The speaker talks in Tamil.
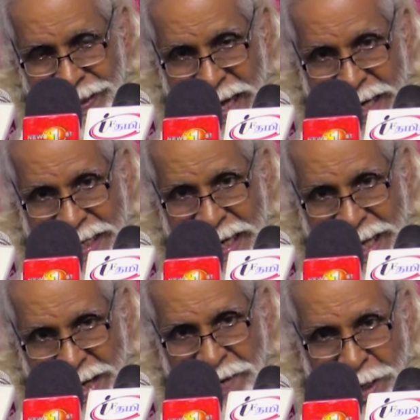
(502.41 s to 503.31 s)
நாங்கள்
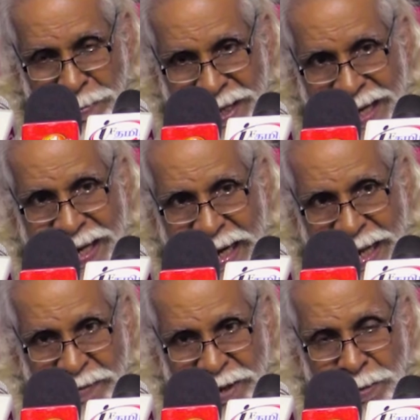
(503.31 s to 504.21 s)
அனைவரும் நீங்கள்
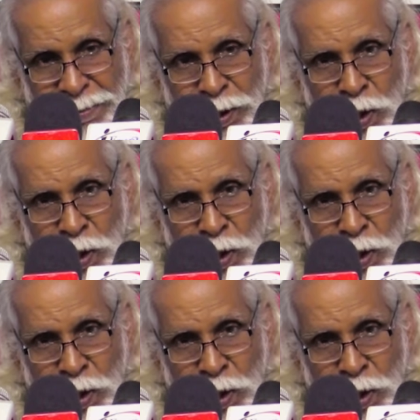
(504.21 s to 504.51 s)
அனைவரும்